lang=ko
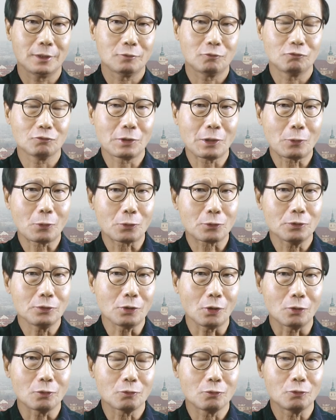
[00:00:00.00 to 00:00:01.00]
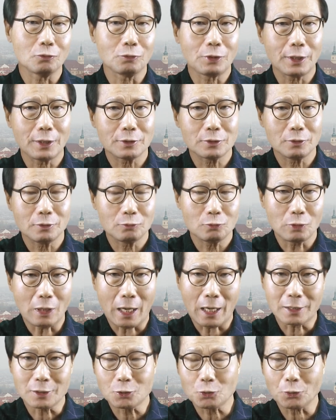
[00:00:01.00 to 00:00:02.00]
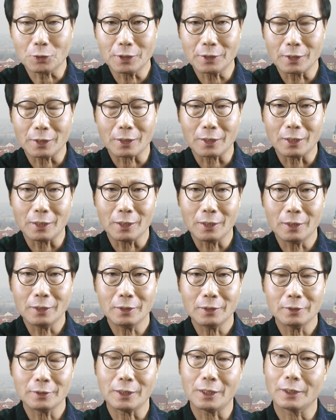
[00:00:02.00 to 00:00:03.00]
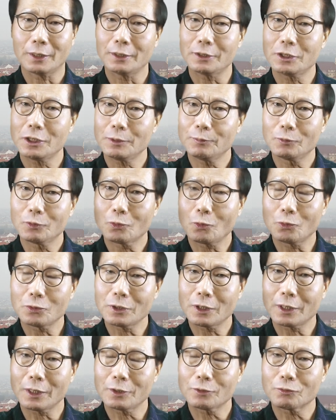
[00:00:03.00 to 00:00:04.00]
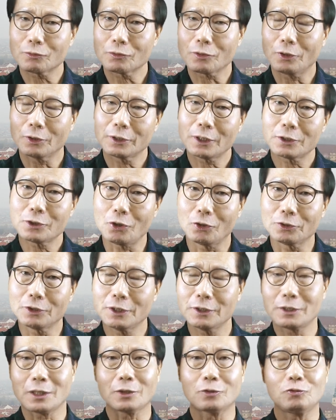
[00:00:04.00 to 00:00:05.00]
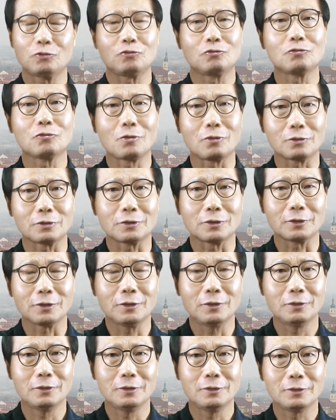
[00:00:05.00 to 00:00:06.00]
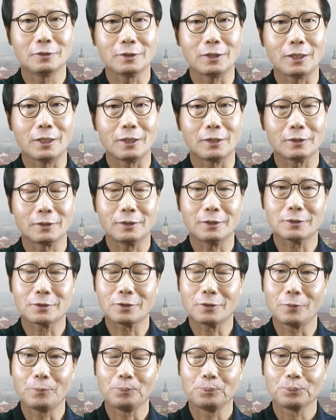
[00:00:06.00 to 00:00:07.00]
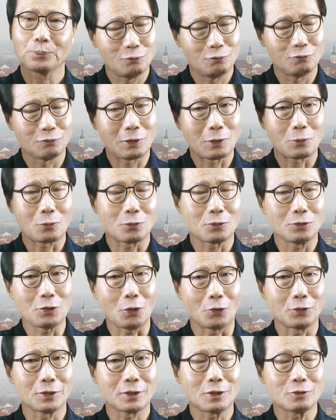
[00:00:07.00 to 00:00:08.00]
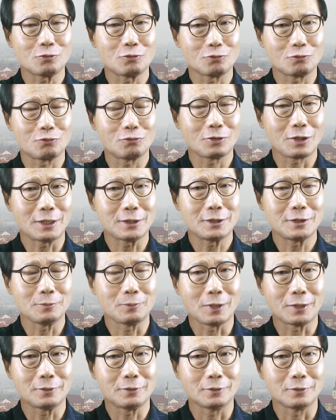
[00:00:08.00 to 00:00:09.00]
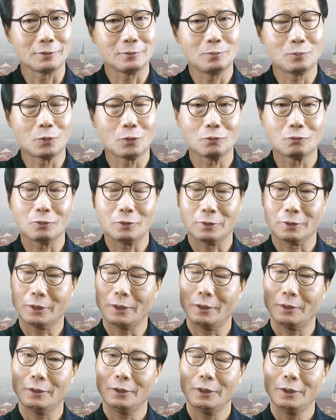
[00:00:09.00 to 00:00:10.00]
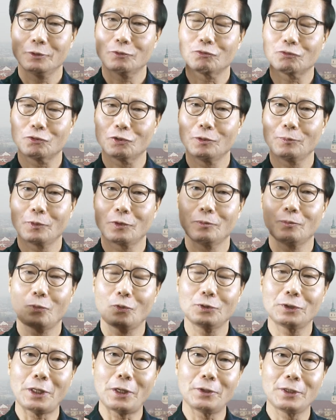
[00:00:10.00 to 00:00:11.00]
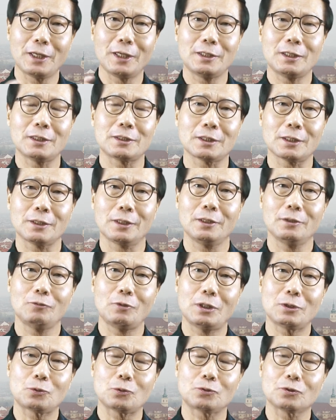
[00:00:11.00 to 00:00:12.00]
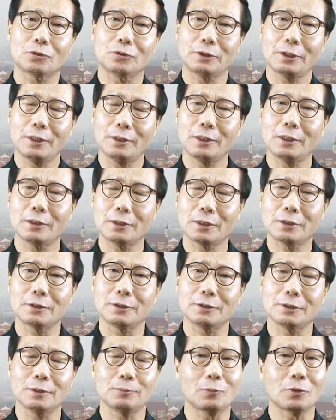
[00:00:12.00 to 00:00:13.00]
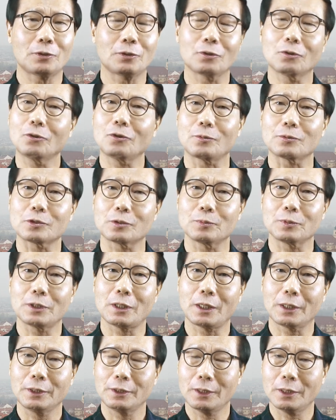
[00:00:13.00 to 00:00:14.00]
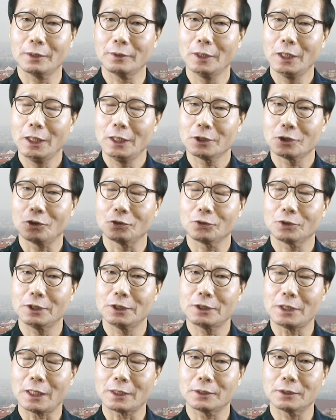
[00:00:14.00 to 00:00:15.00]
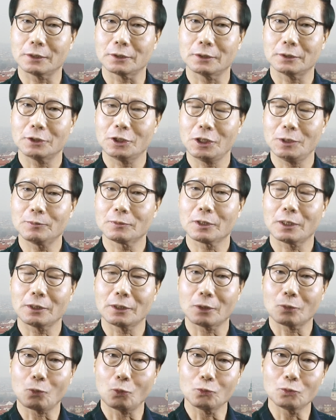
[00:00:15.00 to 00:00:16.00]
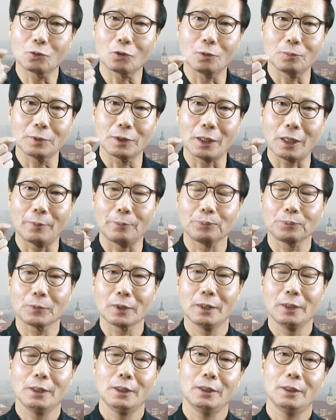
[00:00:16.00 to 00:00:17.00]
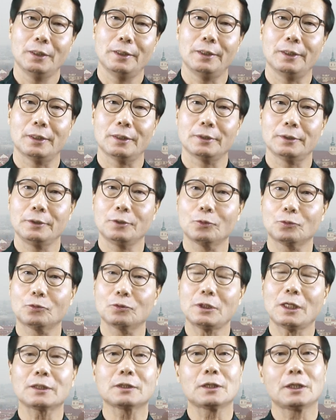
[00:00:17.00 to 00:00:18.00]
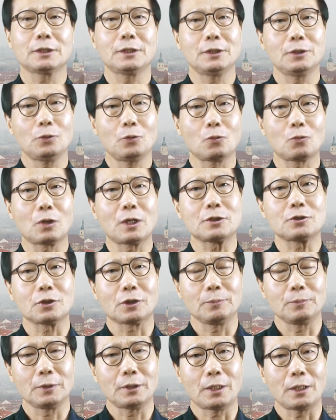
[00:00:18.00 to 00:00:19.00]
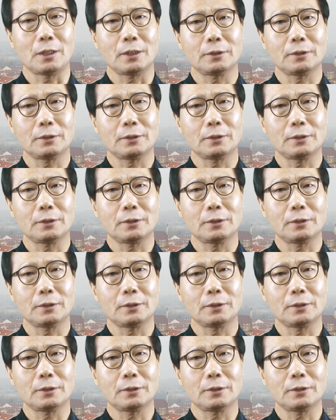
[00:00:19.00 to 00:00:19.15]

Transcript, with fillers: 두개골을 열고 뇌 안쪽에다가 네, 침을 꽂아가지고 거기다 전기작을 주는 거거든요. 네, 그래서 두개골을 여니까 수술 같지만은 뭐 그러니까 수술이면은 뭘 떼어내야 되잖아요. 뇌 조직을 떼어낸다든지 뭐 그런 건 없습니다. 그냥 전기 자극 침을 갖다가 꽂는 겁니다. 아, 이것도 상당히 효과적입니다.